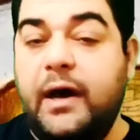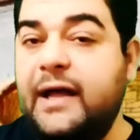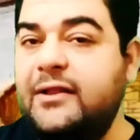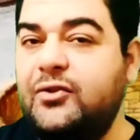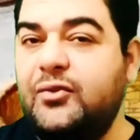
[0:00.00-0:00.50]

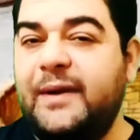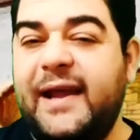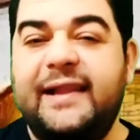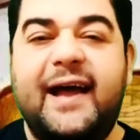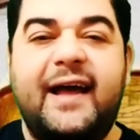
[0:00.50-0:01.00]
وأنتم
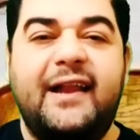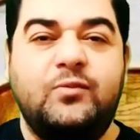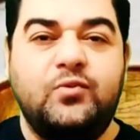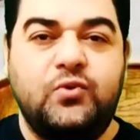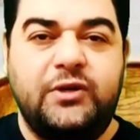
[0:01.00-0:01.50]
لا
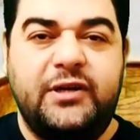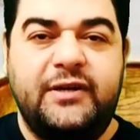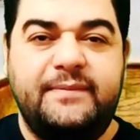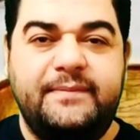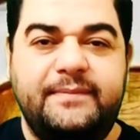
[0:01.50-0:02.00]
تعلمون
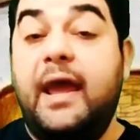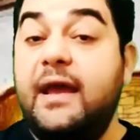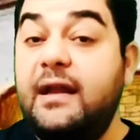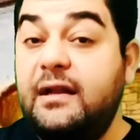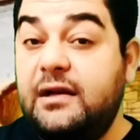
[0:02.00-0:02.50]

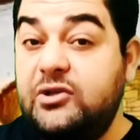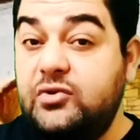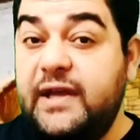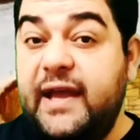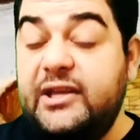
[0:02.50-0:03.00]
كان
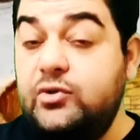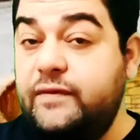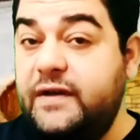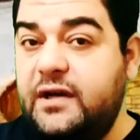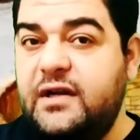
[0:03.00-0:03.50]
لرجل يعيش
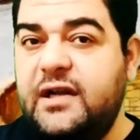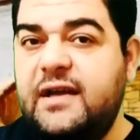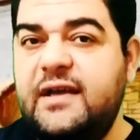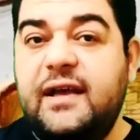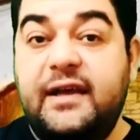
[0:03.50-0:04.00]
في
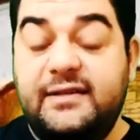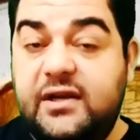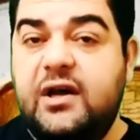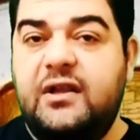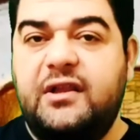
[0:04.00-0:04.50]
قرية
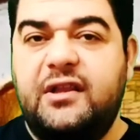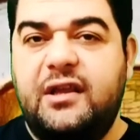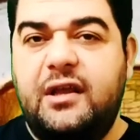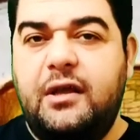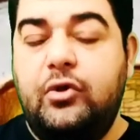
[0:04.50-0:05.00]
حصان
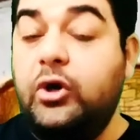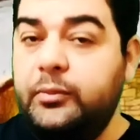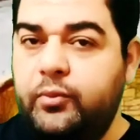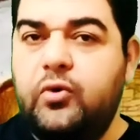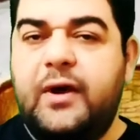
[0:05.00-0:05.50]

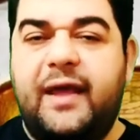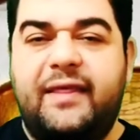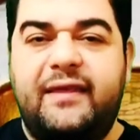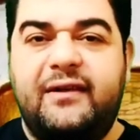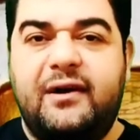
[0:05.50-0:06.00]
يحبه
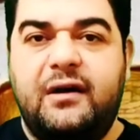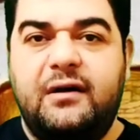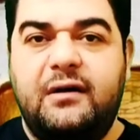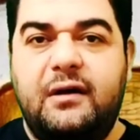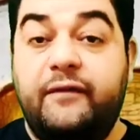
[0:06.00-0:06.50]
كثيرا
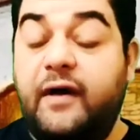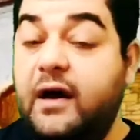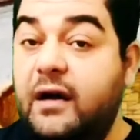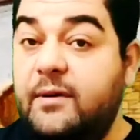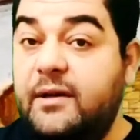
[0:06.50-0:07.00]

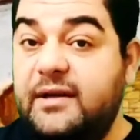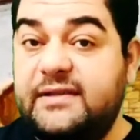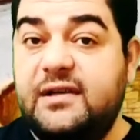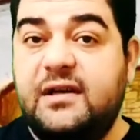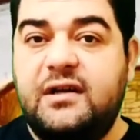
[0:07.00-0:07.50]
فهرب
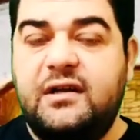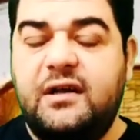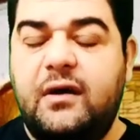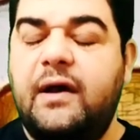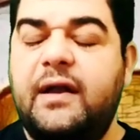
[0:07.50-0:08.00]

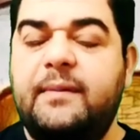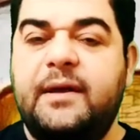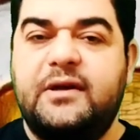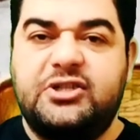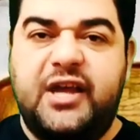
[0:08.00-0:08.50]
الحصان ولم
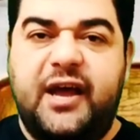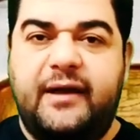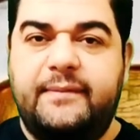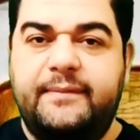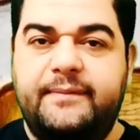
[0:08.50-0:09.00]

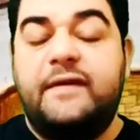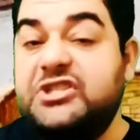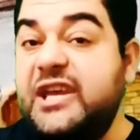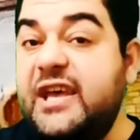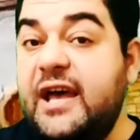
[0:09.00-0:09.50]
يرجع
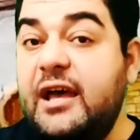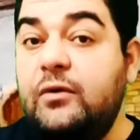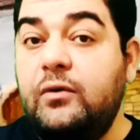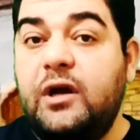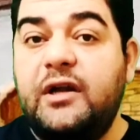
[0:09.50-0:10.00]
فجاء
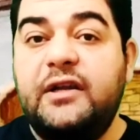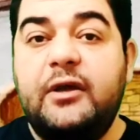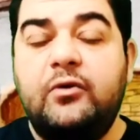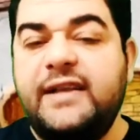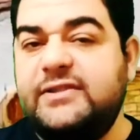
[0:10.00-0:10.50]
أهل
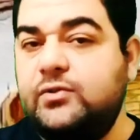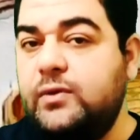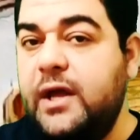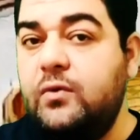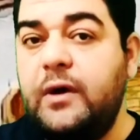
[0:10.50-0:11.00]
القرية
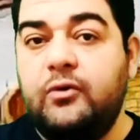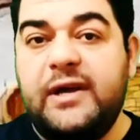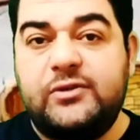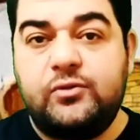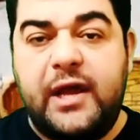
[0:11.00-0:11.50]
يعزونه
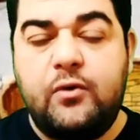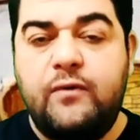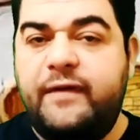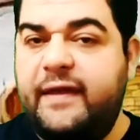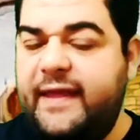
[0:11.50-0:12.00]

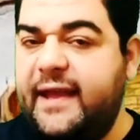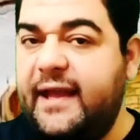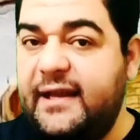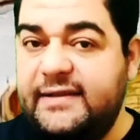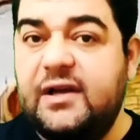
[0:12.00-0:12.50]
ويواسونه في
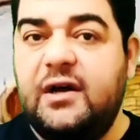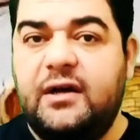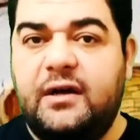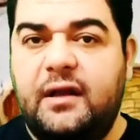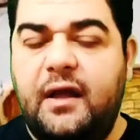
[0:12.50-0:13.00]
ذاك
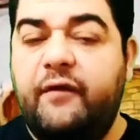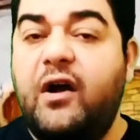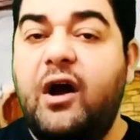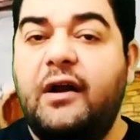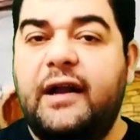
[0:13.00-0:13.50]
الحصان
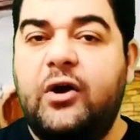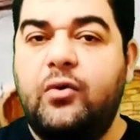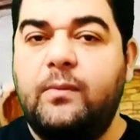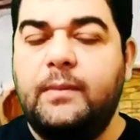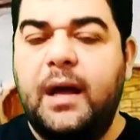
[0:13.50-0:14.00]
فقال
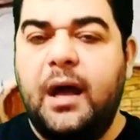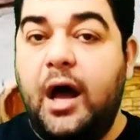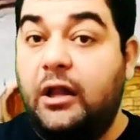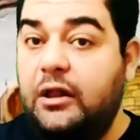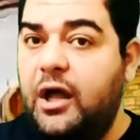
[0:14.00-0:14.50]
لهم
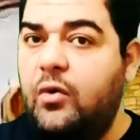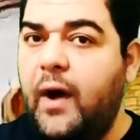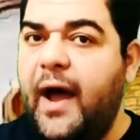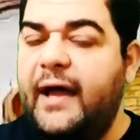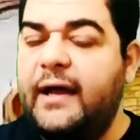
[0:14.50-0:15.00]
الله